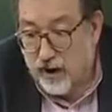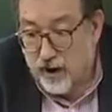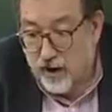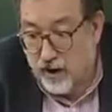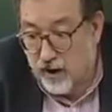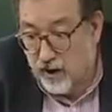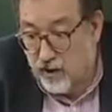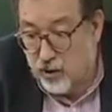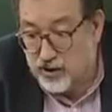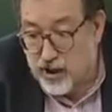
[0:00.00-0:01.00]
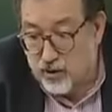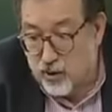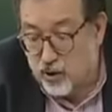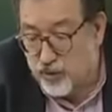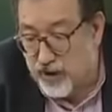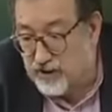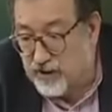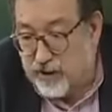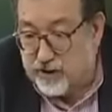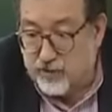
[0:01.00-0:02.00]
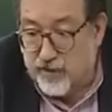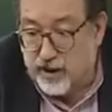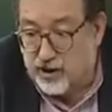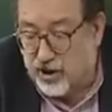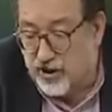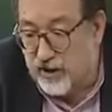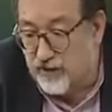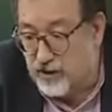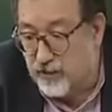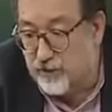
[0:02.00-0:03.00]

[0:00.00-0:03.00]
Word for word: ee, Lozan görüşmelerine katılmak için giden